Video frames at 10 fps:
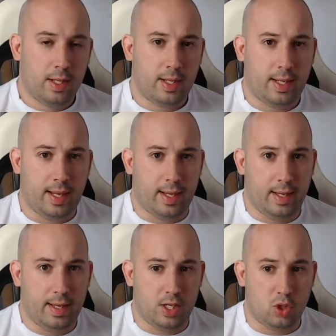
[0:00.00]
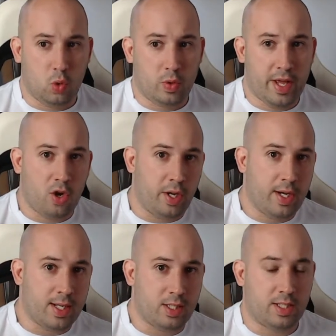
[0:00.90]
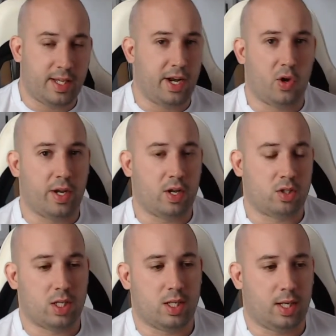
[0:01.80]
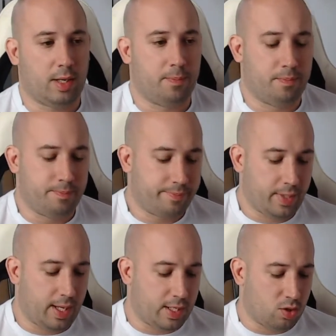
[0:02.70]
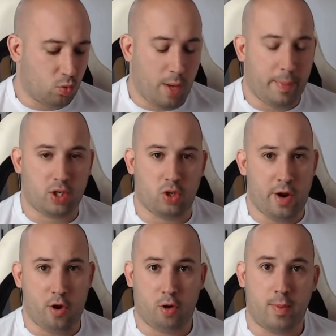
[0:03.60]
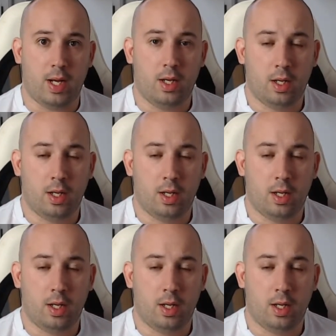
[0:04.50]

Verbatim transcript: que es una heroína sin ser heroína. O sea, sé que es una persona normal